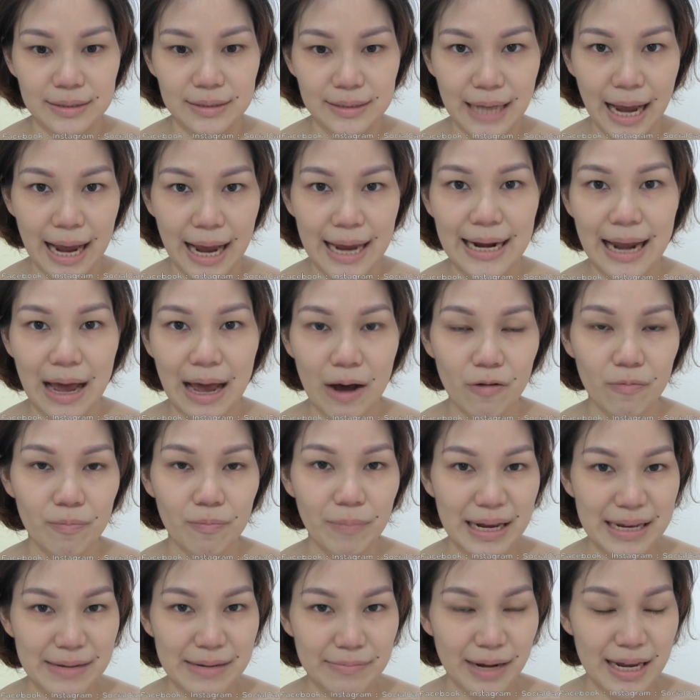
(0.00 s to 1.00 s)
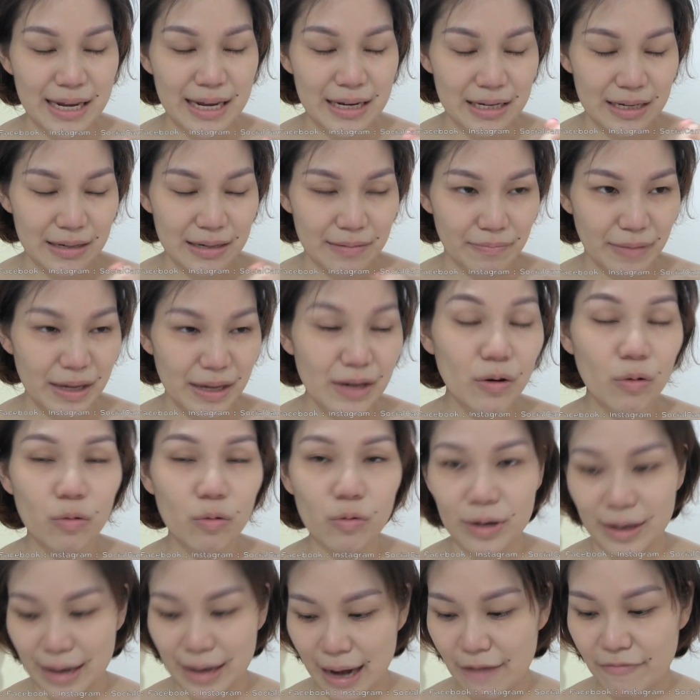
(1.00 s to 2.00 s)
ใช้แล้ว ไม่ไม่ไม่
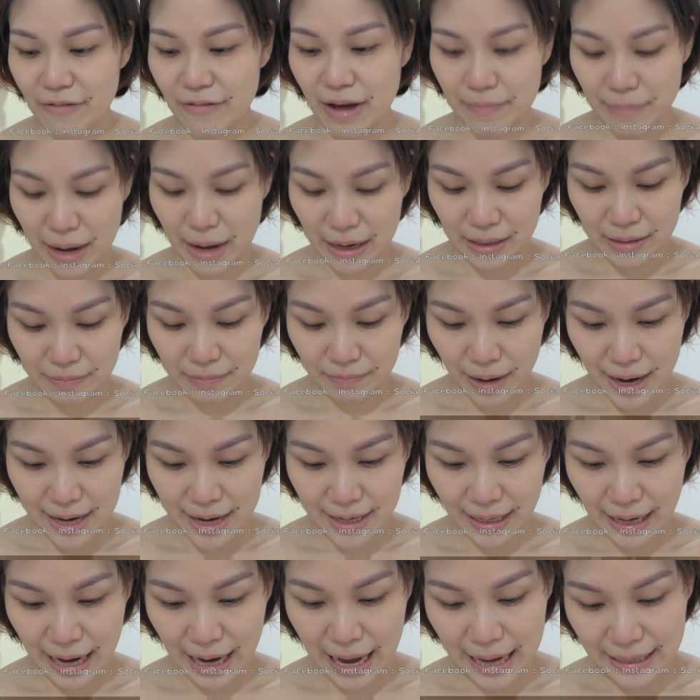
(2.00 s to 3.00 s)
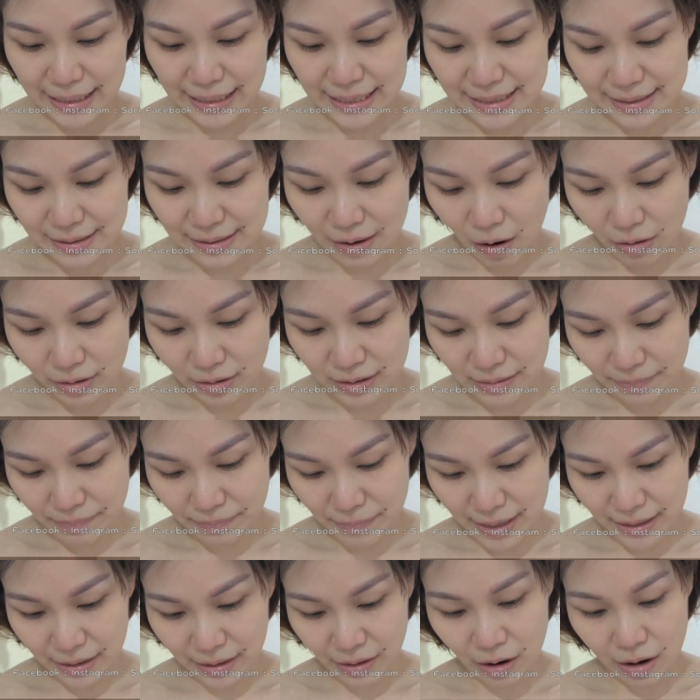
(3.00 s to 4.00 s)
ขูดหน้าฟันมากเกินไปนะคะ อันที่2จะ
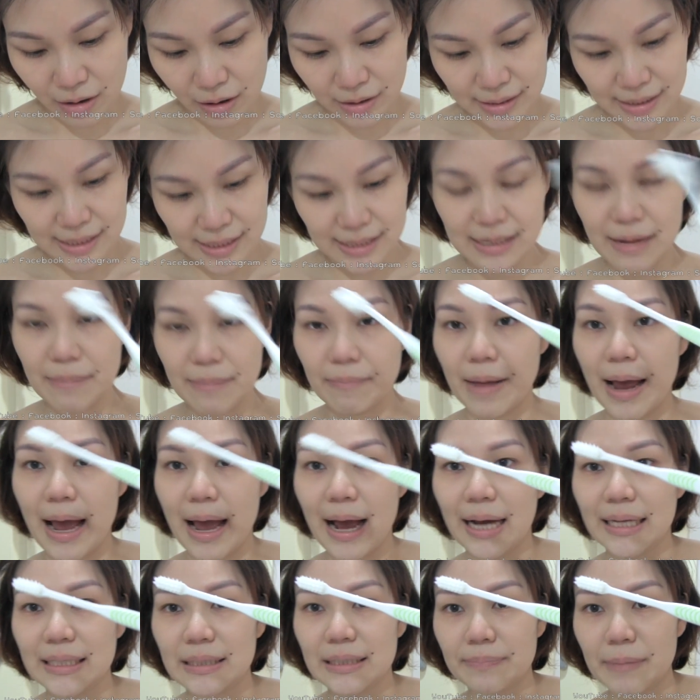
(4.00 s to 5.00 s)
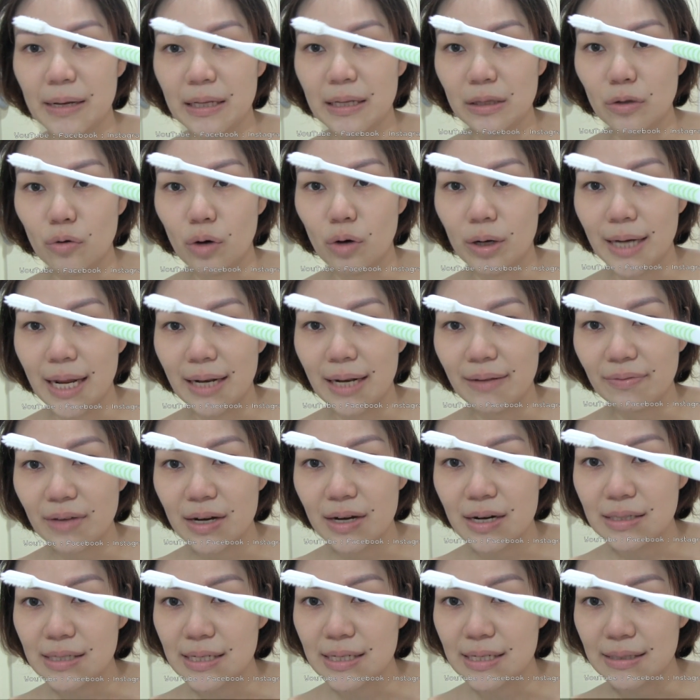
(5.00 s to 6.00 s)
เป็นของ Systema ค่ะ จะเป็นตัว
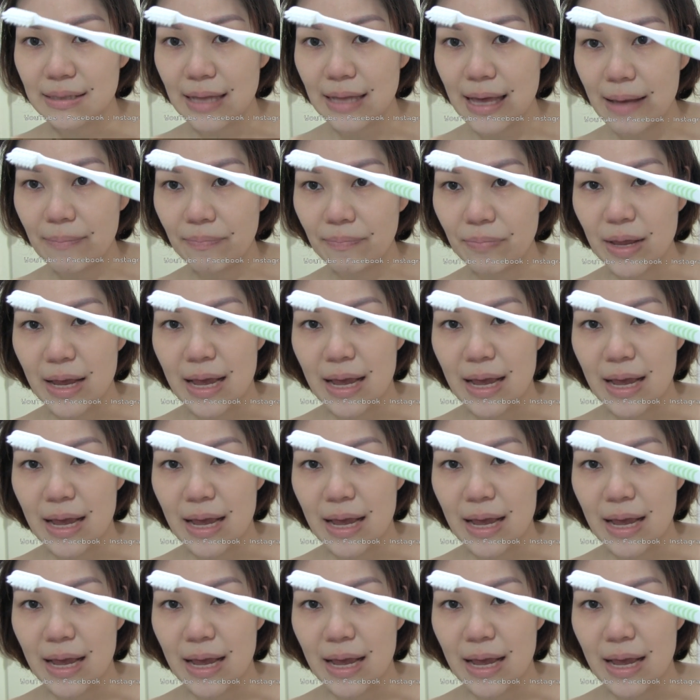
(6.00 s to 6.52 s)
Dental System